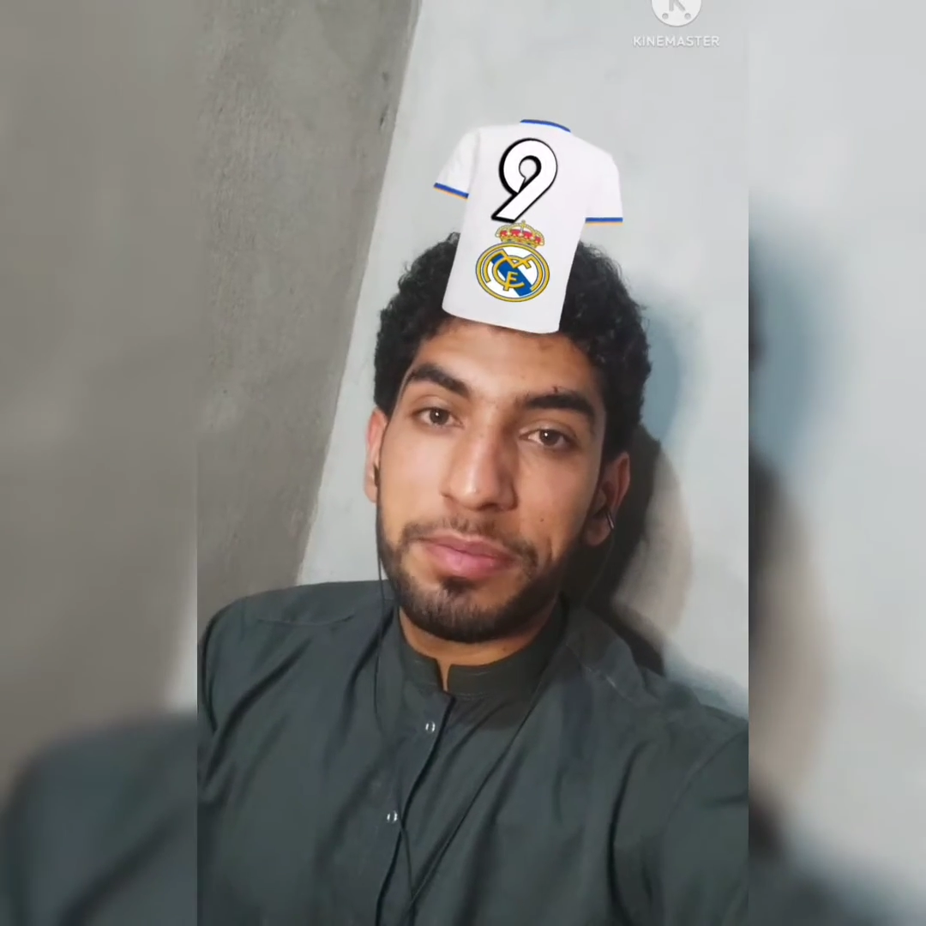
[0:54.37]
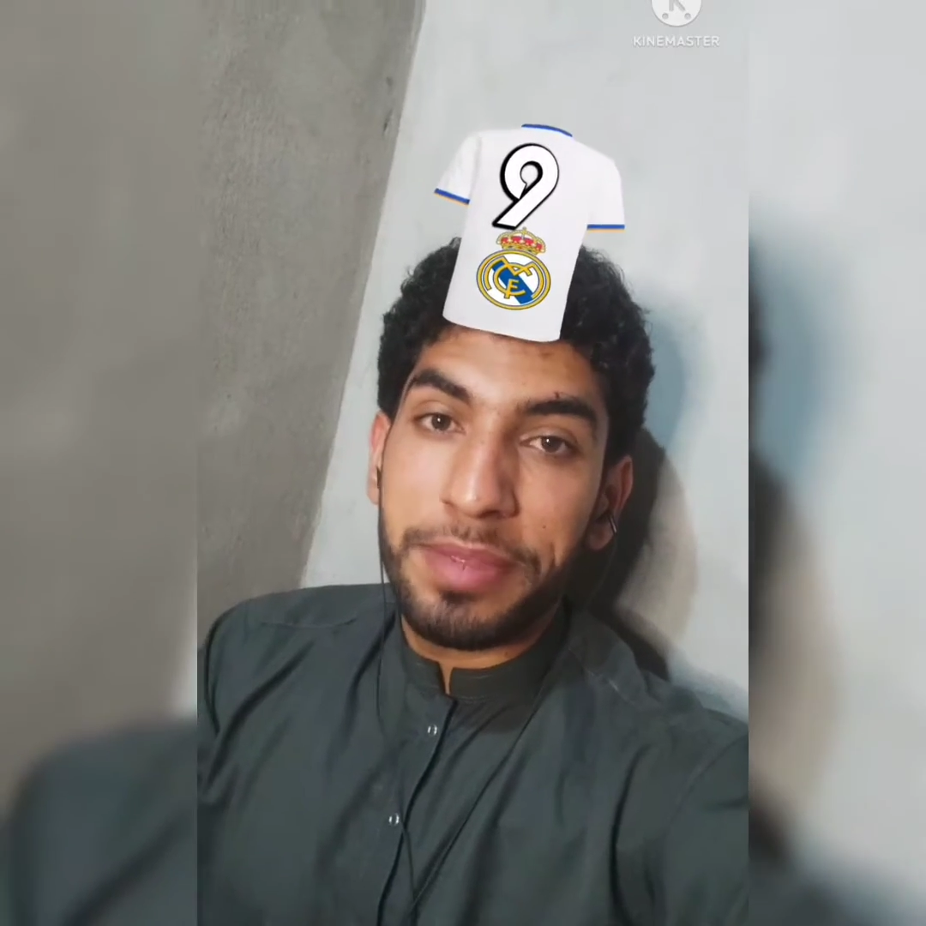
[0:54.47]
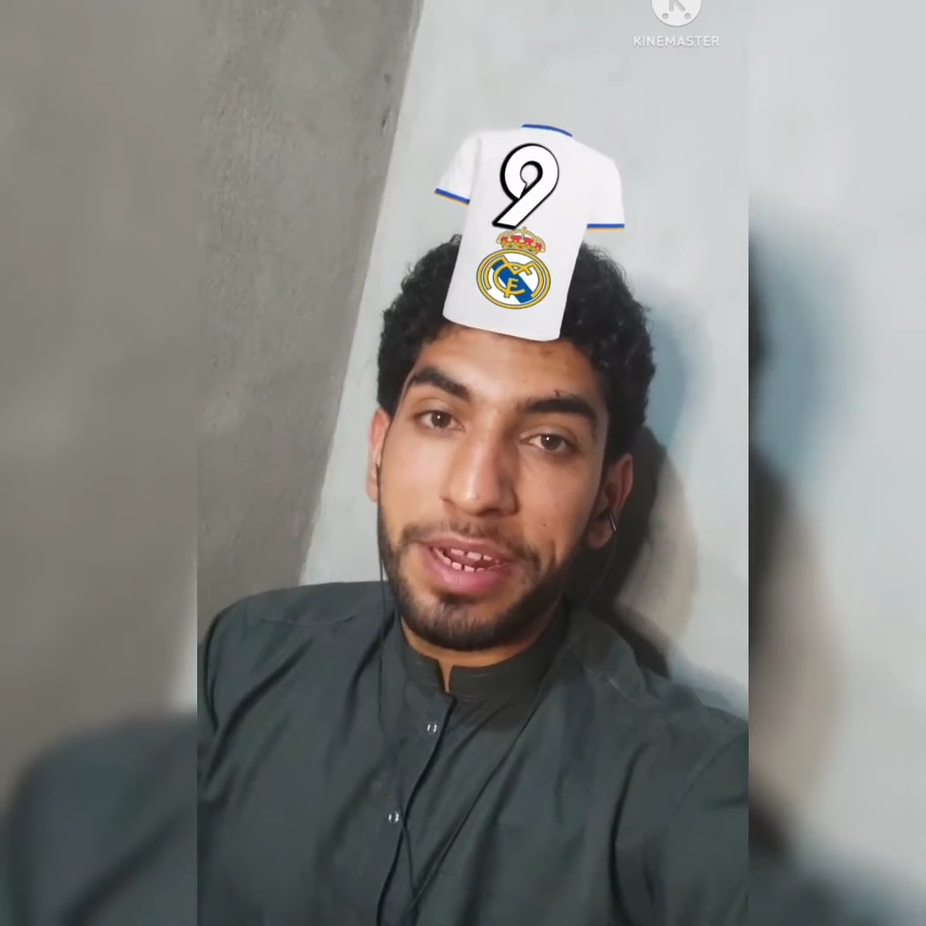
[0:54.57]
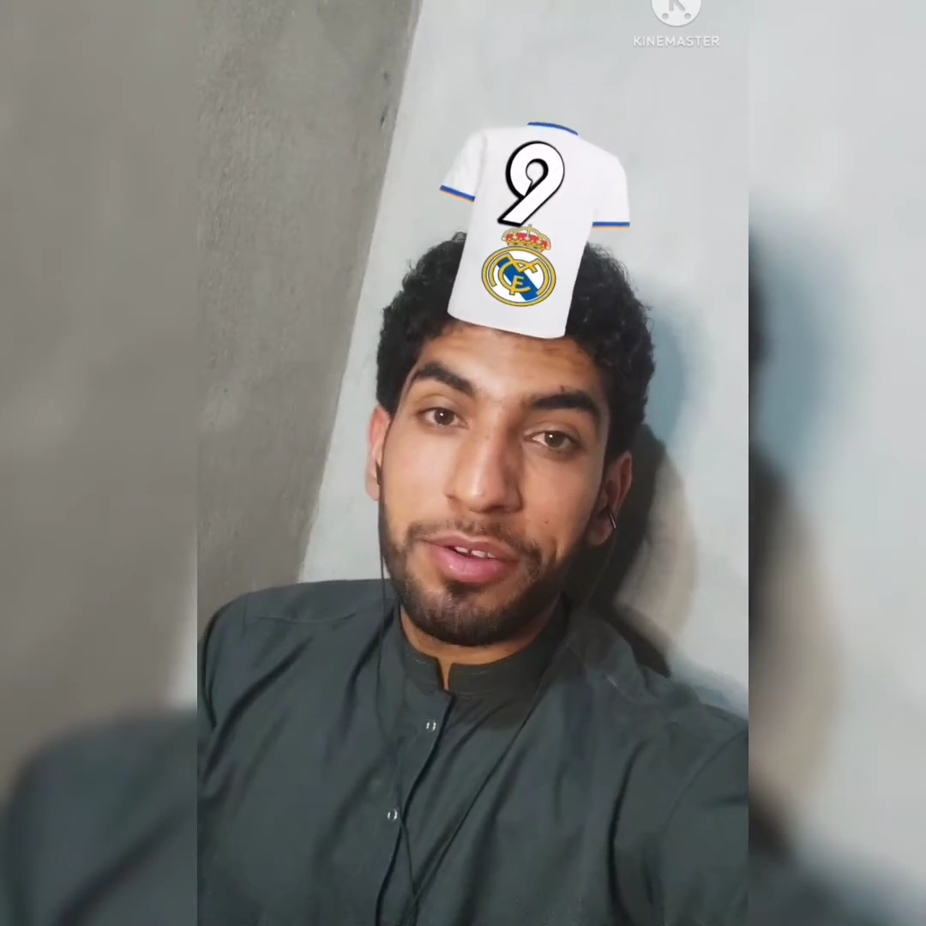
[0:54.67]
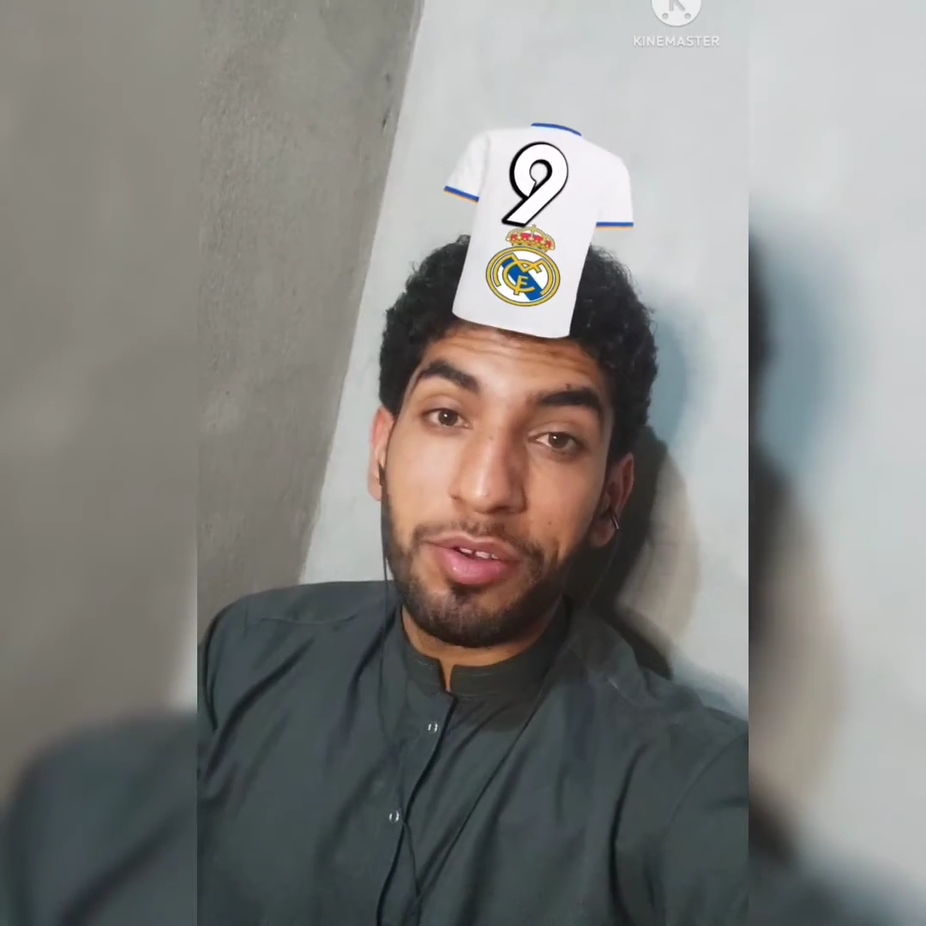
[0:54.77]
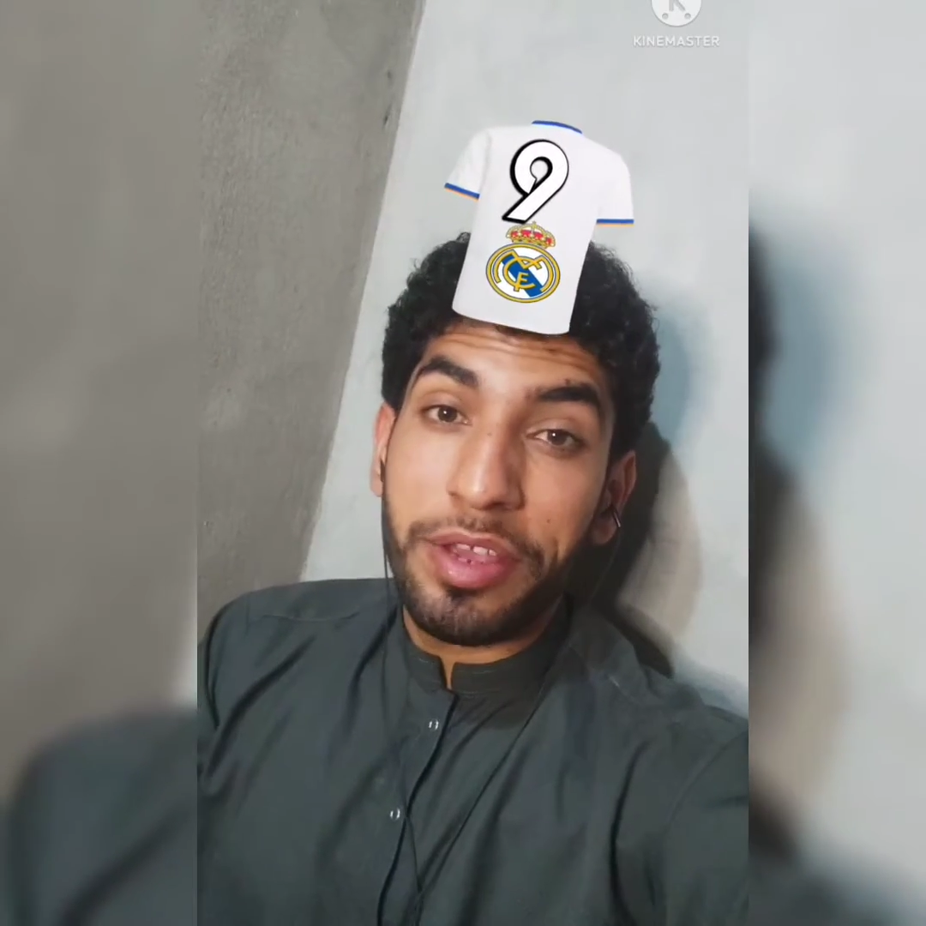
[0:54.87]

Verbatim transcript: मेरा हो